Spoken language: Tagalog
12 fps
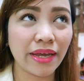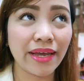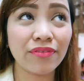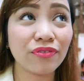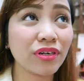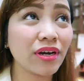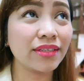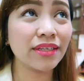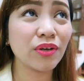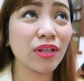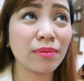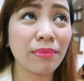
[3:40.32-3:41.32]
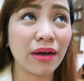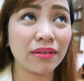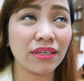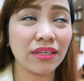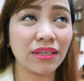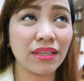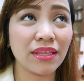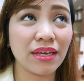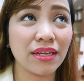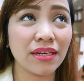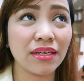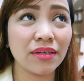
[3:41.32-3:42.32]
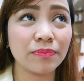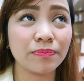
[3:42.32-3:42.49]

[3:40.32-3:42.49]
I have forgotten all about it. And then,